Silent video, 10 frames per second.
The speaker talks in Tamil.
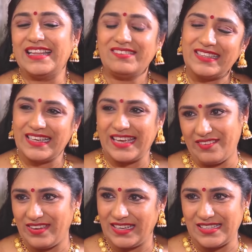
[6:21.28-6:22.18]
அதில் வந்து
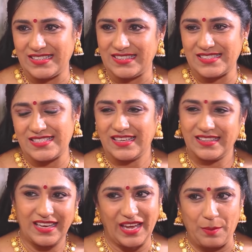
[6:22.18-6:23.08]
கேவி ஆனந்த்
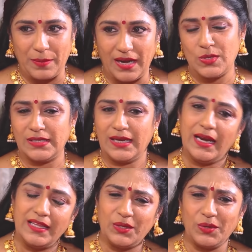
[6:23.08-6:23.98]
சார் தான் கேமரா ஸோ
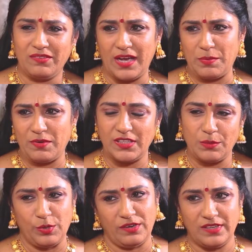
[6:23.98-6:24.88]
அதனால இந்த ஒரு வாய்ப்பு
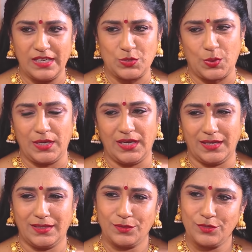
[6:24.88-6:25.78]
வந்தப்போ அவங்களே
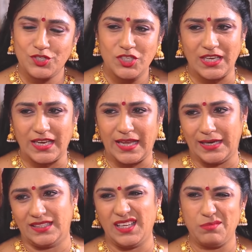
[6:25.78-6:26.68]
சொன்னாங்க இது கொஞ்சம் சின்ன
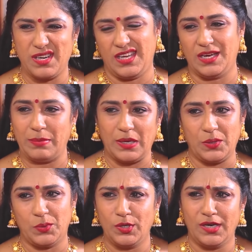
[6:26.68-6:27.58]
கேரக்டர் மாதிரி தான் பட் நீங்கள்
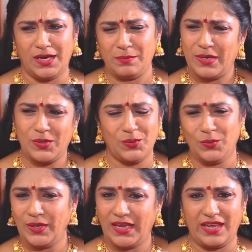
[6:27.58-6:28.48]
பண்ணணும்னு நாங்கள் பண்ணுறோம்
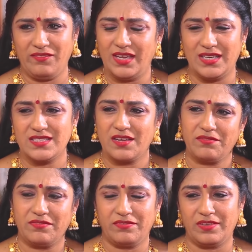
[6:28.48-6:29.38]
ஓகே கேவி ஆன்சர்
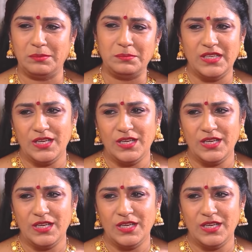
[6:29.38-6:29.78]
ஃபிலிம்